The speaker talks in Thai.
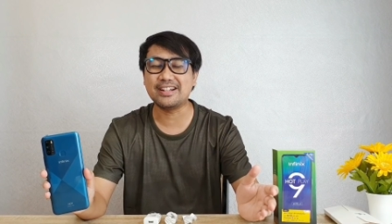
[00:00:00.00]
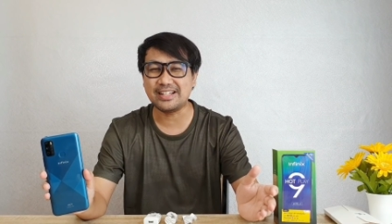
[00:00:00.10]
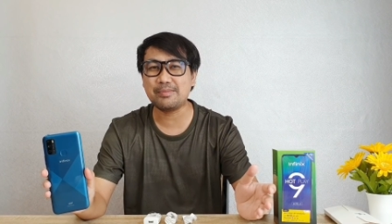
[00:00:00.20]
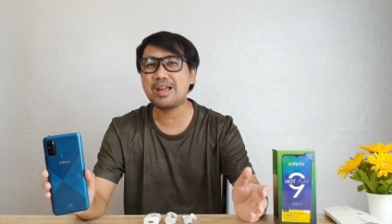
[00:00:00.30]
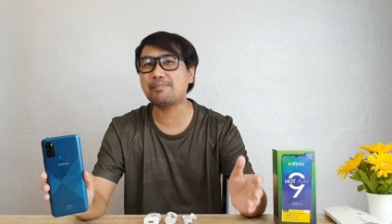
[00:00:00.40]
ย
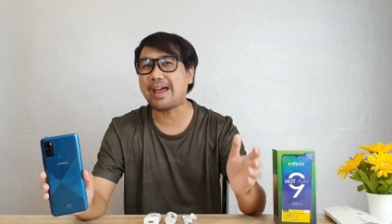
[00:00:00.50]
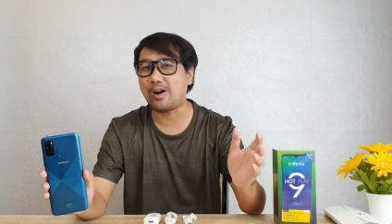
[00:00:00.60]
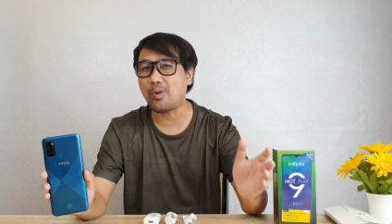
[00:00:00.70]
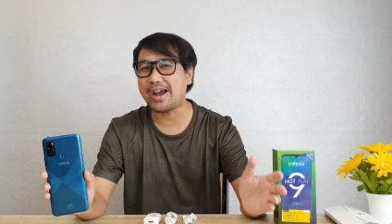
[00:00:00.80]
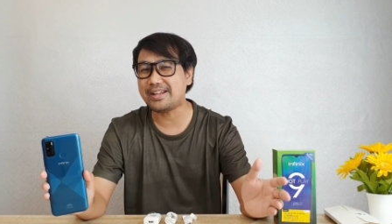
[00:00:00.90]
ลิงก์ที่พี่
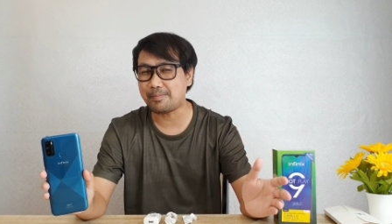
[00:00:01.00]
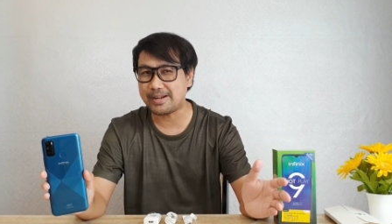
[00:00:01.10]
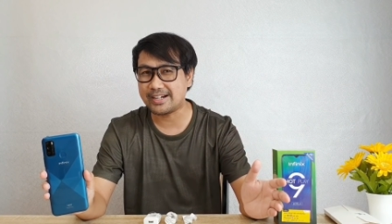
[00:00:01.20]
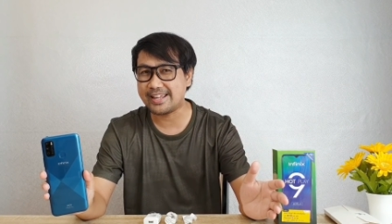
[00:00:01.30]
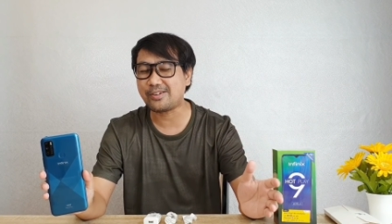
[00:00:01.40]
แปะเอาไว้เนี่ย
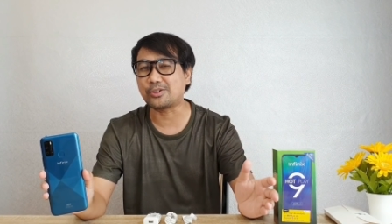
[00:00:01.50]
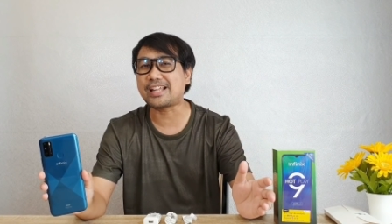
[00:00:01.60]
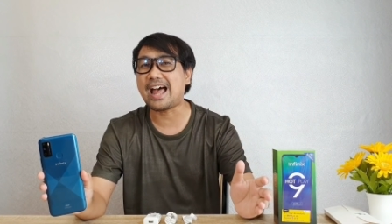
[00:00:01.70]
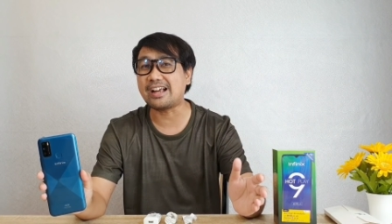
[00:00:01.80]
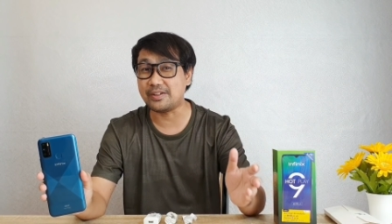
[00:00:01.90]
เป็นลิงก์ของ
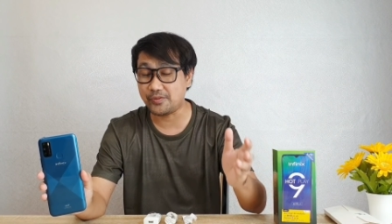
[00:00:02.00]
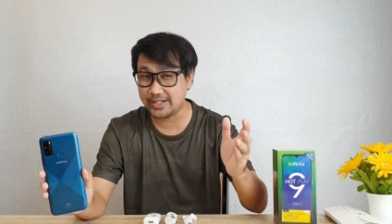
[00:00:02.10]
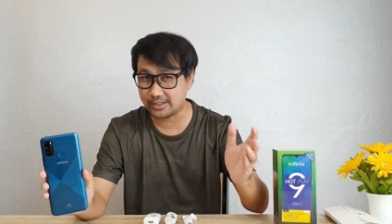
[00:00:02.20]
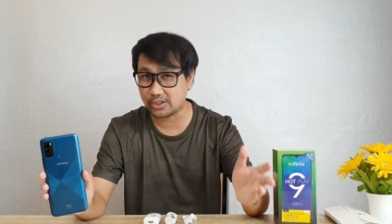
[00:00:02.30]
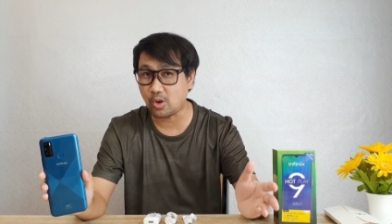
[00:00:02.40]
ทางิน
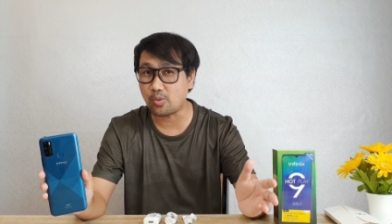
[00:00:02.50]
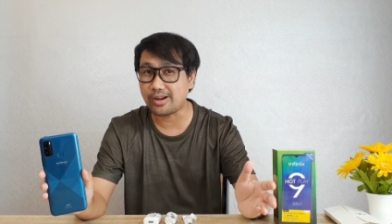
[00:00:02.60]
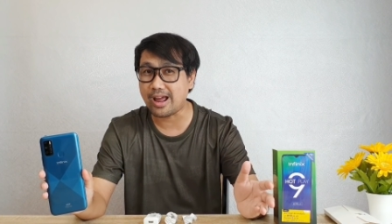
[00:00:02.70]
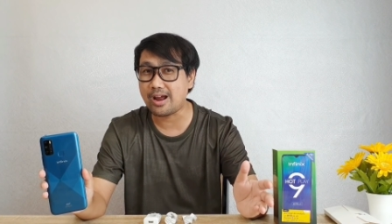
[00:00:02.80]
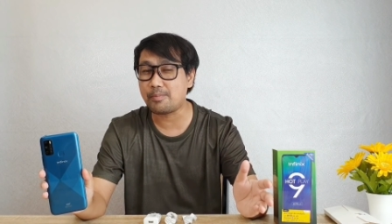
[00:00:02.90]
ฟินิตโดยตรง
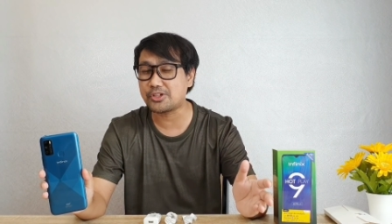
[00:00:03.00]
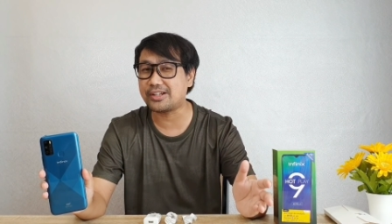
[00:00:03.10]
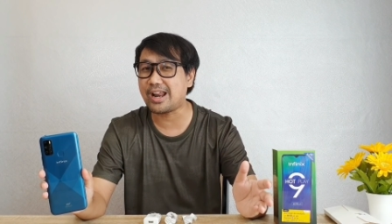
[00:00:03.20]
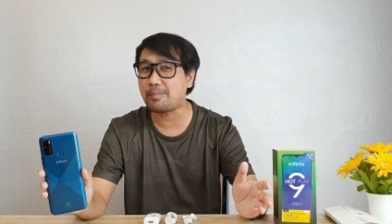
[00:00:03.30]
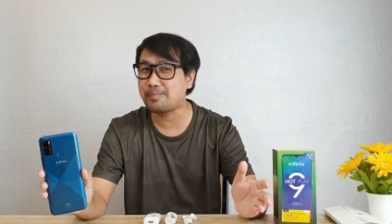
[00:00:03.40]
นะเพราะ
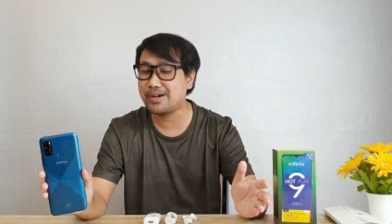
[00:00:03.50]
ฉะนั้นเรา